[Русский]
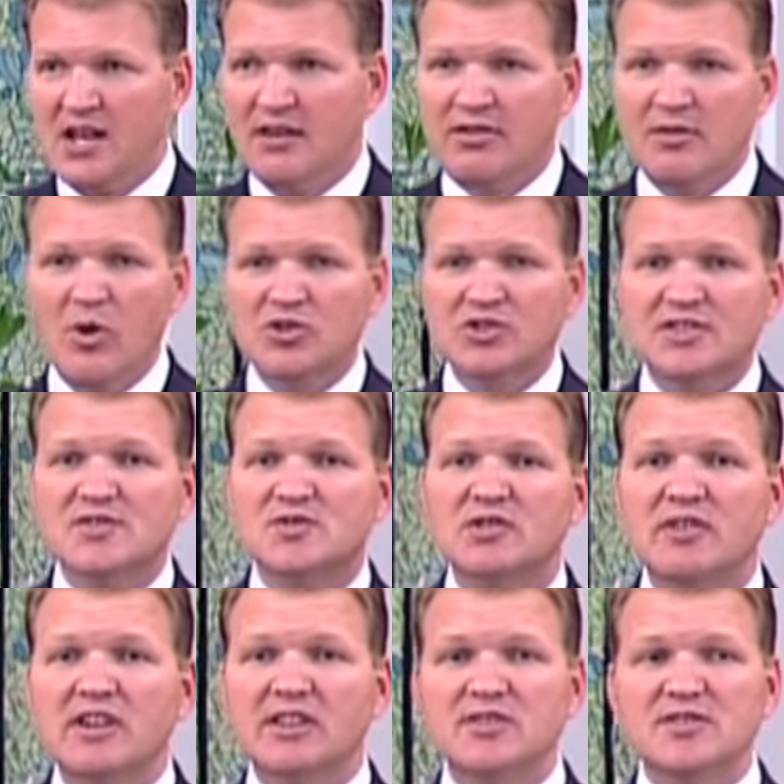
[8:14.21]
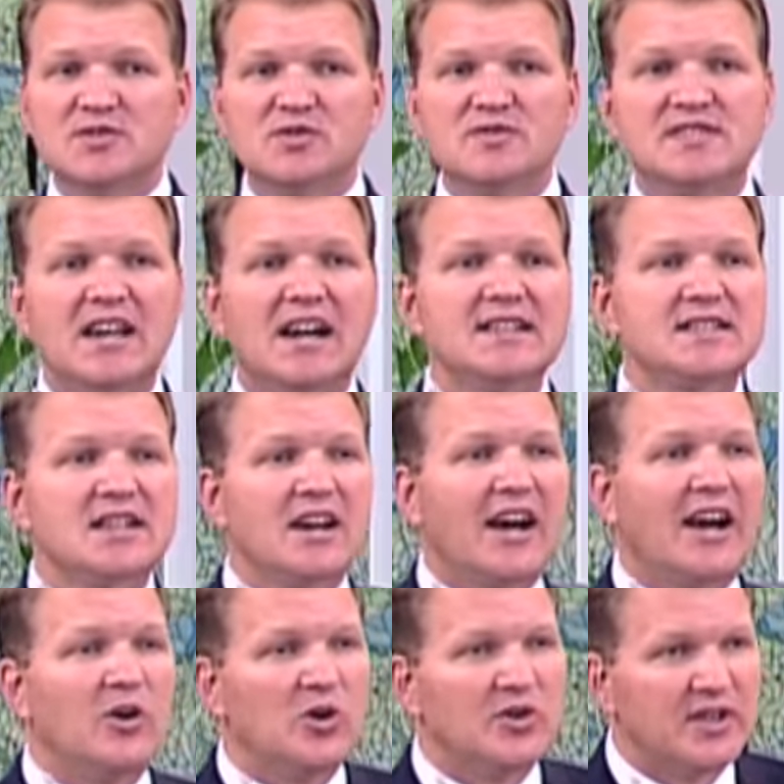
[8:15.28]
Вы можете с уверенностью взять за
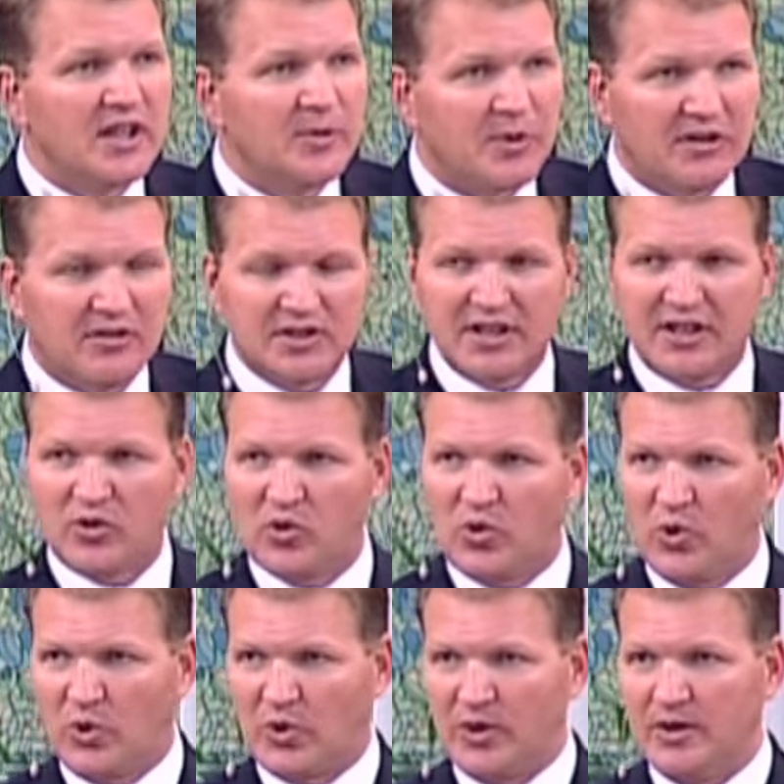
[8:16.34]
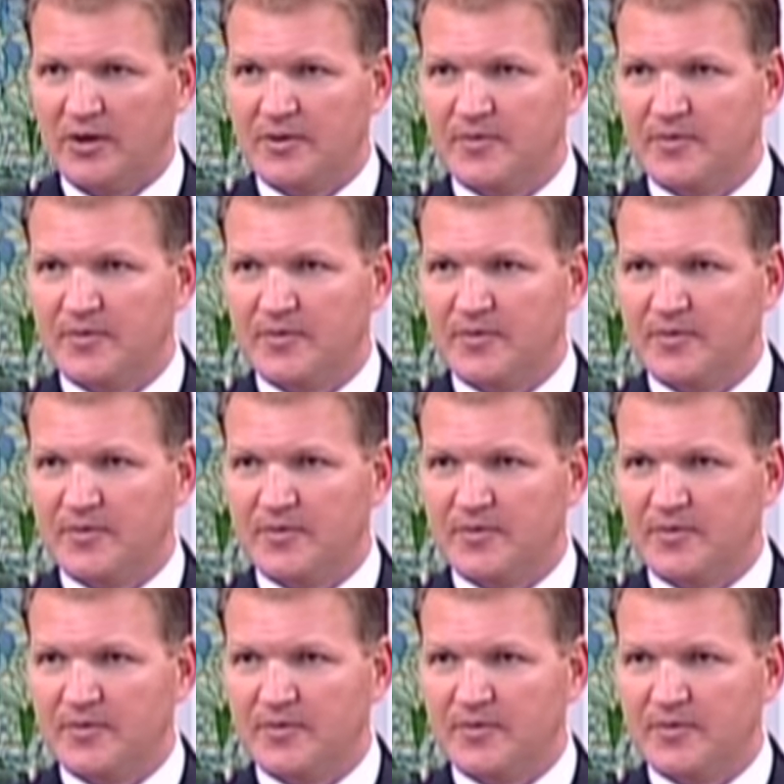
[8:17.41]
оголенные провода рукой?